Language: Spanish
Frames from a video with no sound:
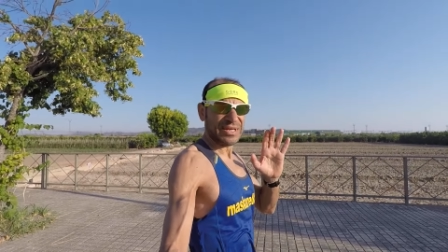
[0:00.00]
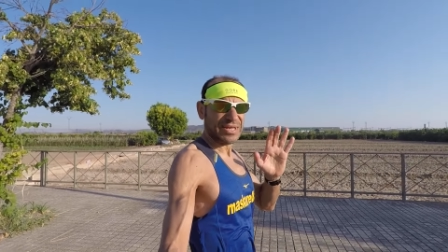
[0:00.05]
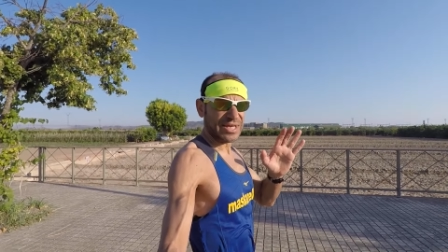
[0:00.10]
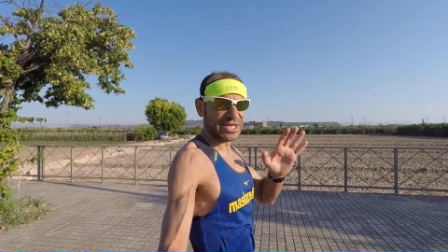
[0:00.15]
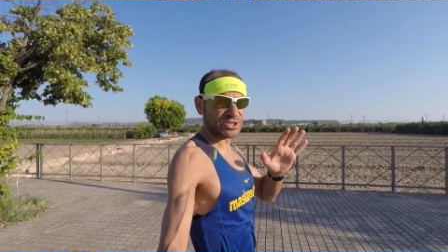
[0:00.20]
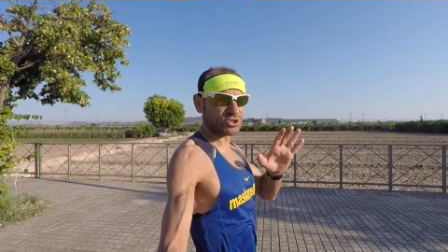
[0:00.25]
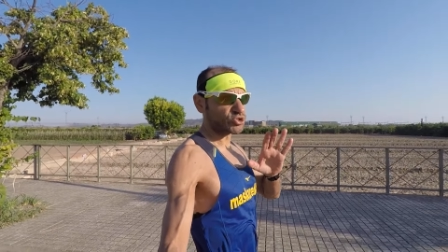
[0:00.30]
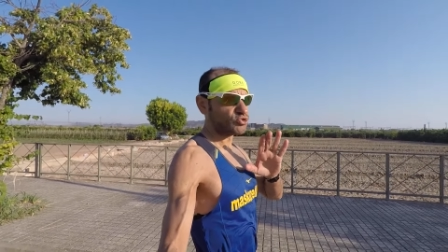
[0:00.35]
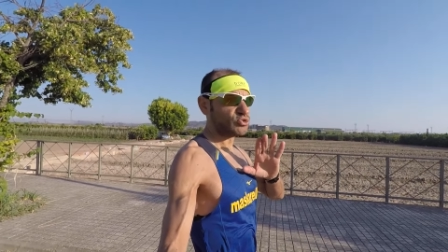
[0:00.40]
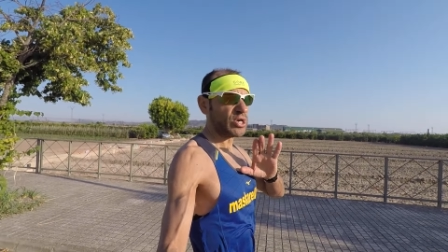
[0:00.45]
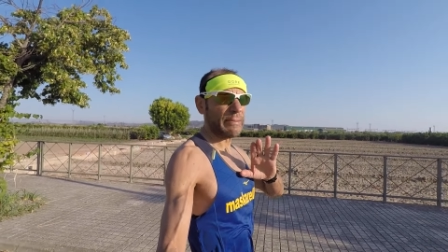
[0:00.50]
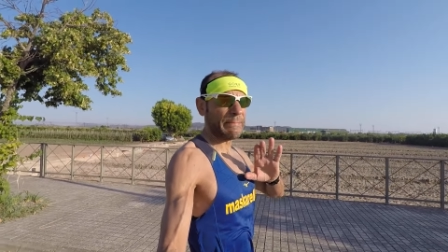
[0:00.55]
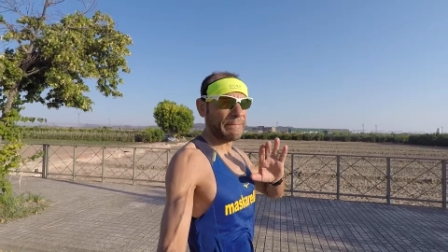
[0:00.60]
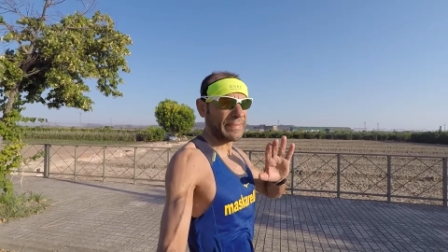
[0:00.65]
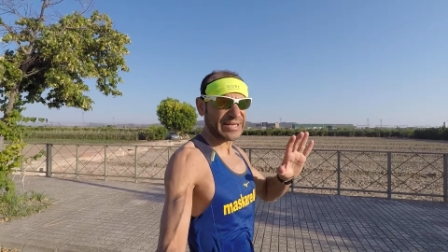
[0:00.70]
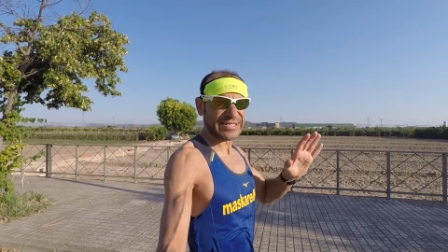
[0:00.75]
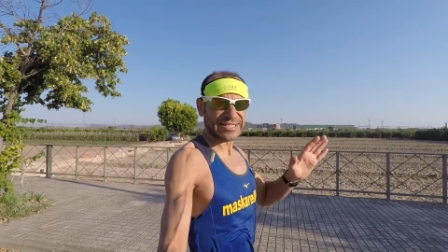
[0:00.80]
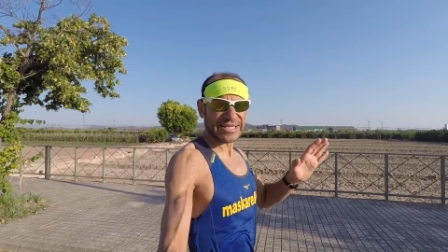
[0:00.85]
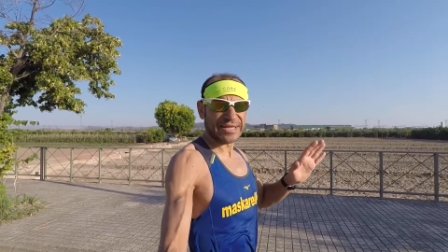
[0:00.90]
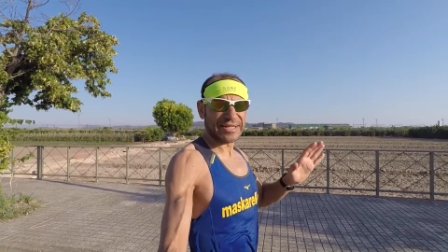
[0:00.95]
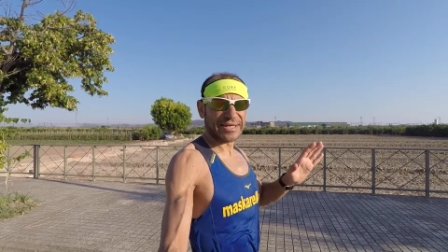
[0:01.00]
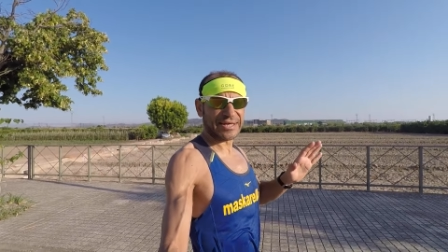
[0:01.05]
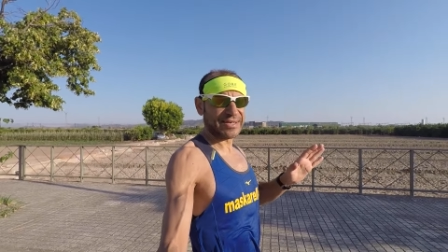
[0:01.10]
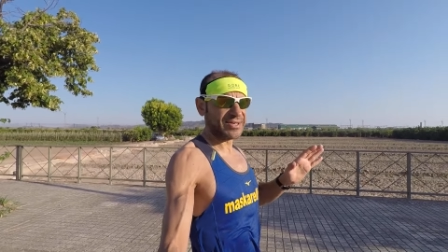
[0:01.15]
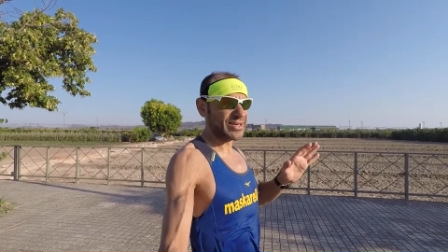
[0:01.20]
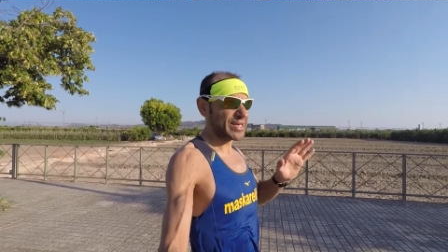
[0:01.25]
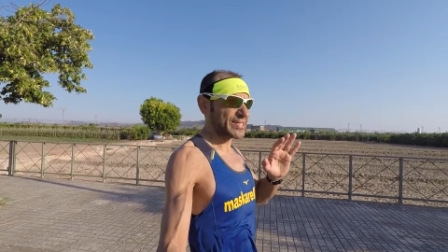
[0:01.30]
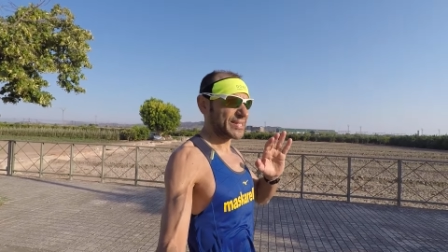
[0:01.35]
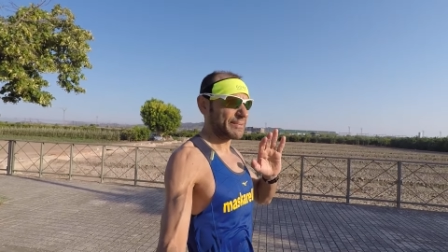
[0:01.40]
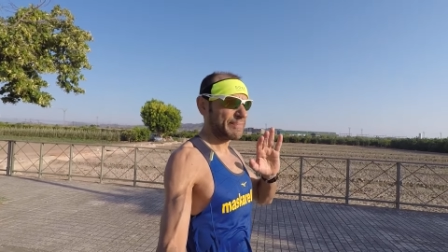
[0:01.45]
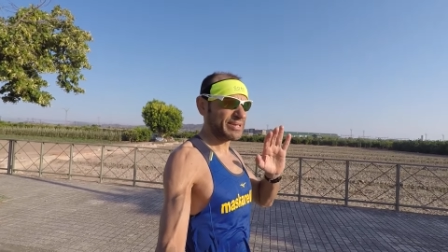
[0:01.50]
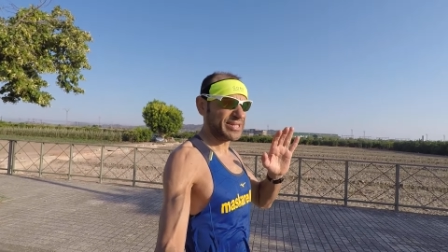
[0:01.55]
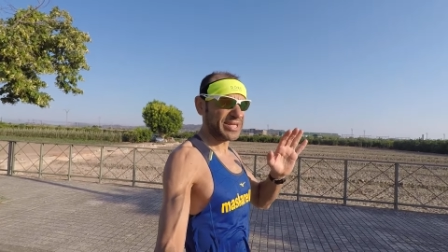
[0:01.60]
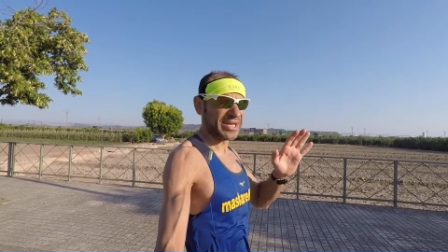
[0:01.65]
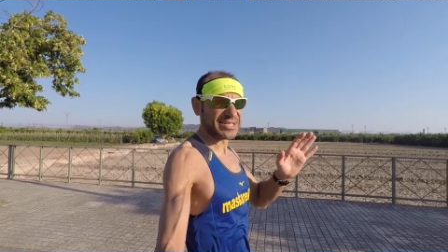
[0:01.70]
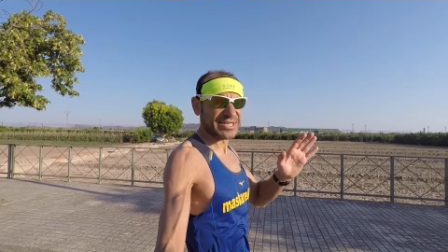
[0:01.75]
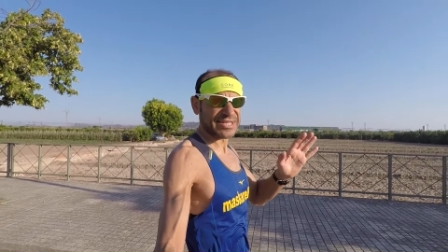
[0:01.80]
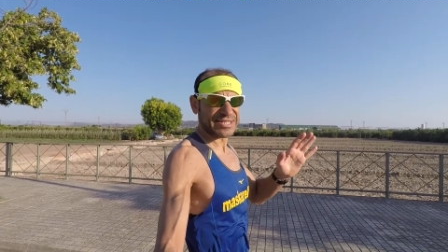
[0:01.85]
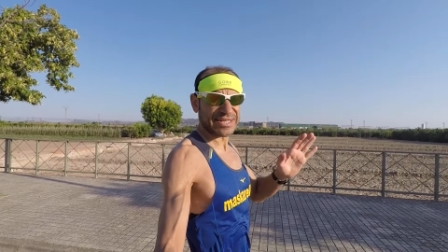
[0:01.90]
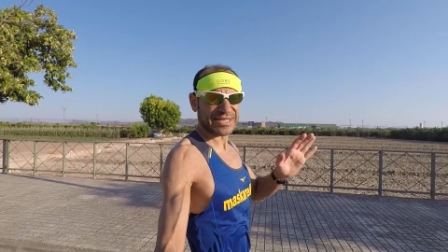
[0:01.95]
Y eso es una pasada, las
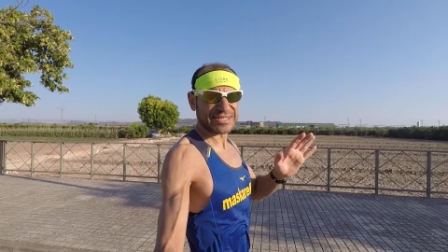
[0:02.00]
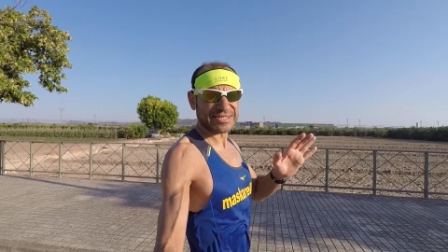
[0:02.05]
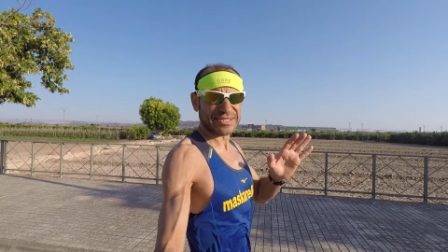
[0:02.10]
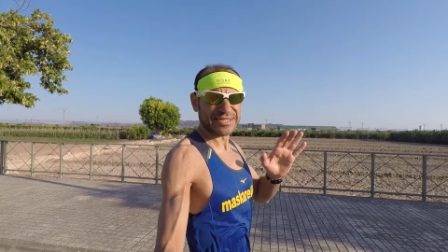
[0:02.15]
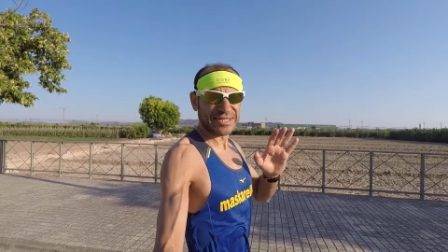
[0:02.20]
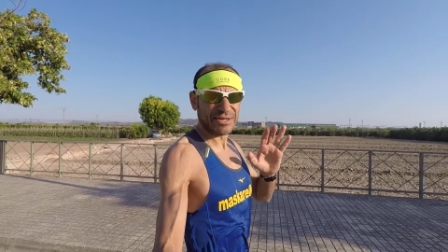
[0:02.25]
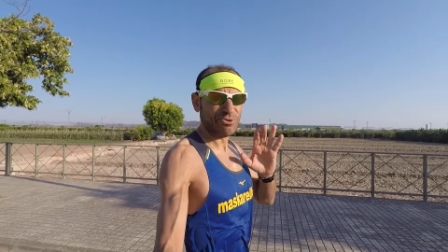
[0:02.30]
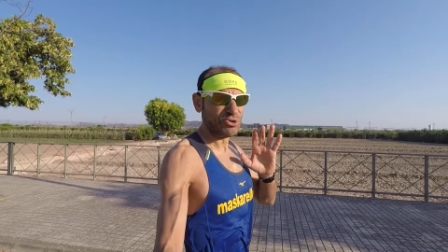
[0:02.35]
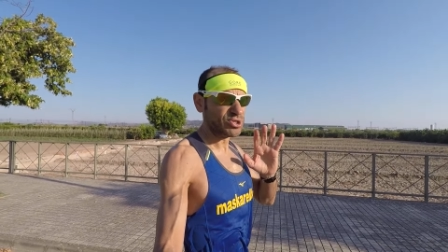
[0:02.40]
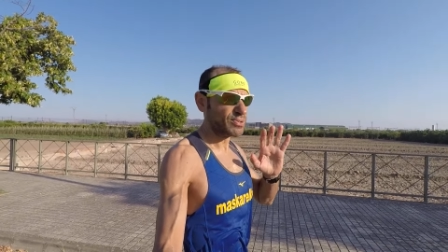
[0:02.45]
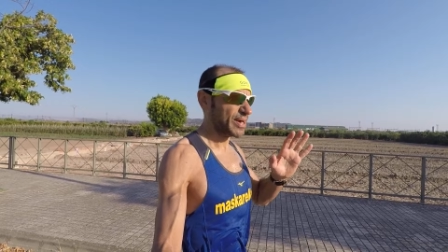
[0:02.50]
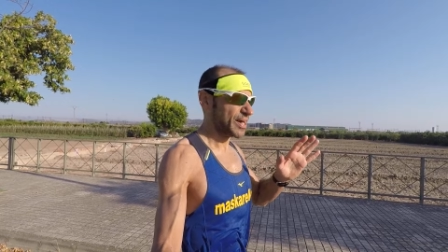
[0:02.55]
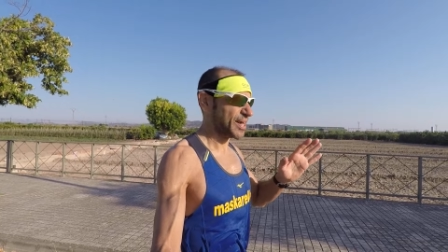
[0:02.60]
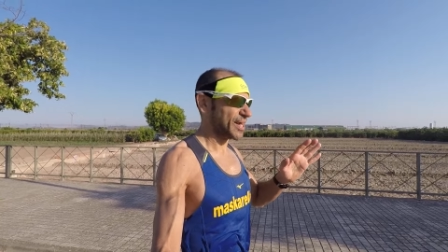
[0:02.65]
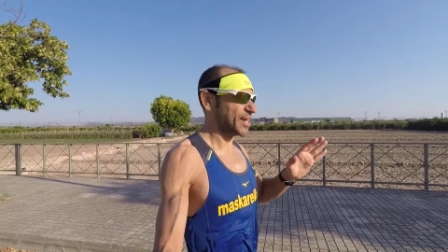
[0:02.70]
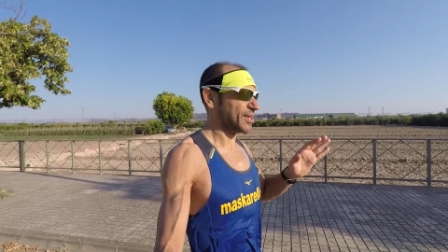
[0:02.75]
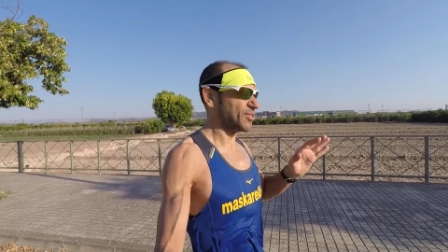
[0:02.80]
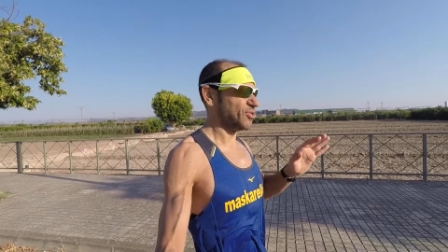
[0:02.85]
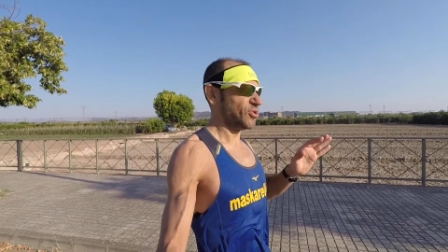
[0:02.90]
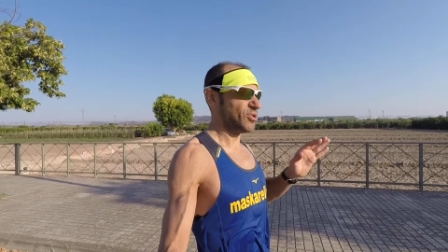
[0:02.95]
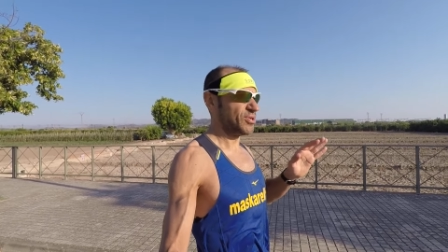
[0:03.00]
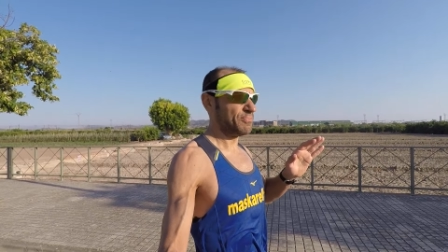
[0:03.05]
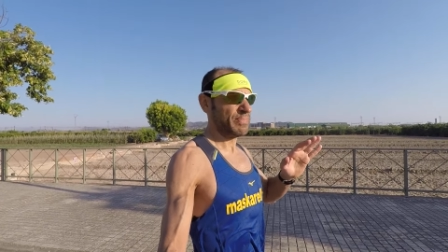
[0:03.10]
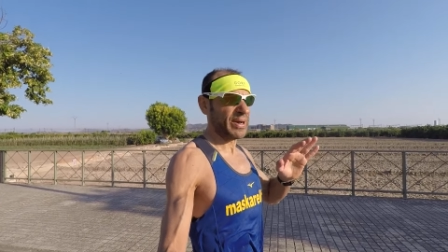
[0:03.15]
zapatillas estas de última generación.